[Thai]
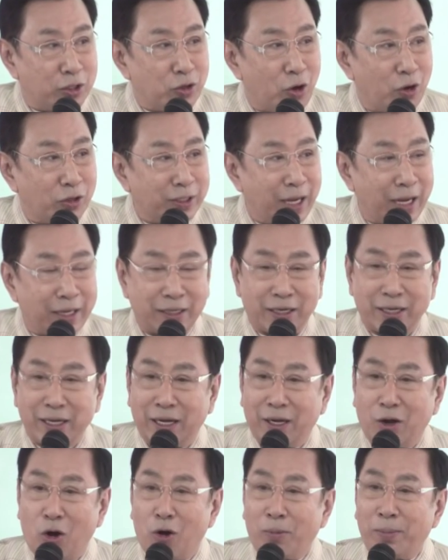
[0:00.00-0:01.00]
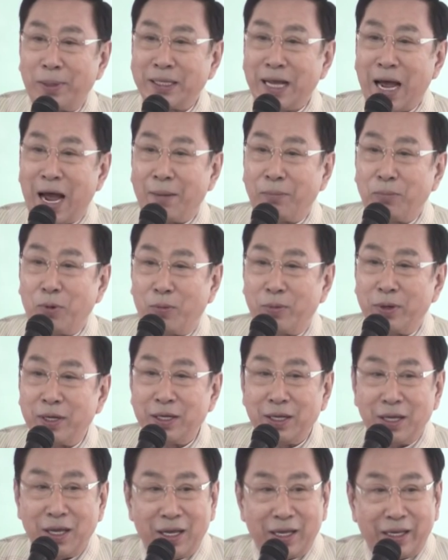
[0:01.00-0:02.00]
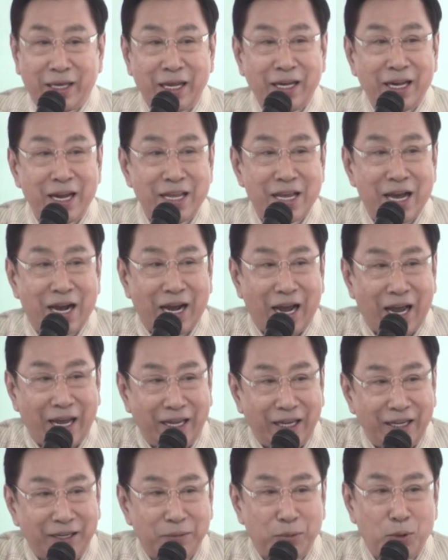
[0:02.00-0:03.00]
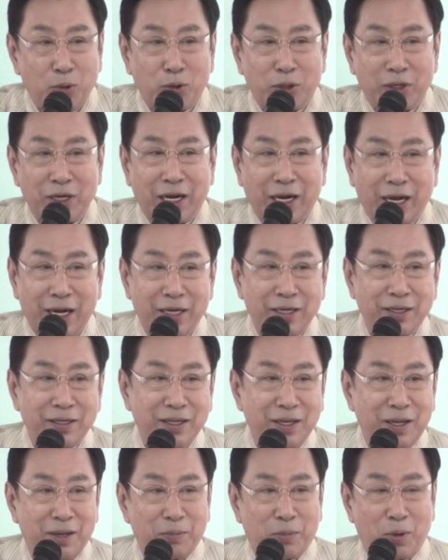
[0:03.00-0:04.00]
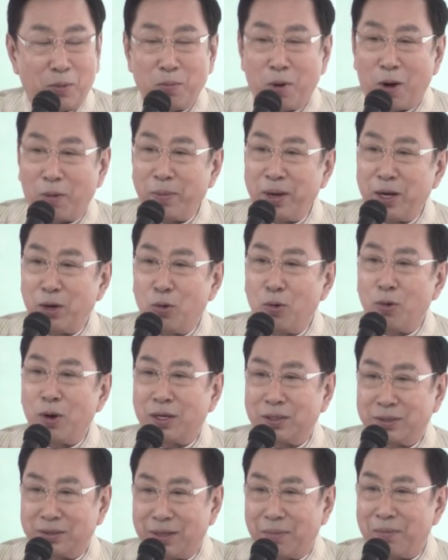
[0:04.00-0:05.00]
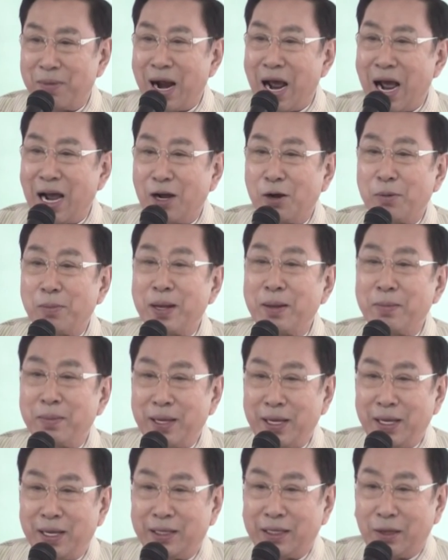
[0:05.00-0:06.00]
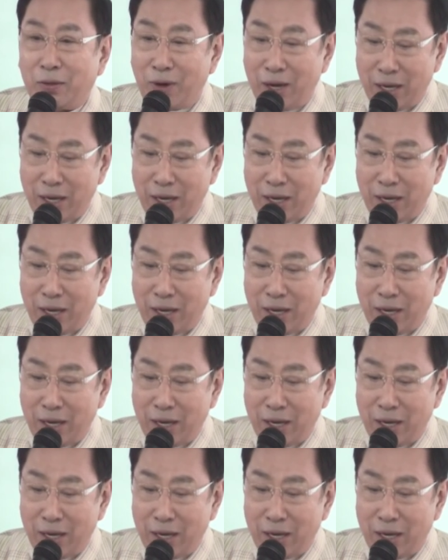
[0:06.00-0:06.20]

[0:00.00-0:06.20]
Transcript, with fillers: สองท่านก็ยังออกมาถามผมว่าคิดได้ยังไงพูดอย่างนั้นผมบอกไม่รู้ตำราก็ไม่มีแต่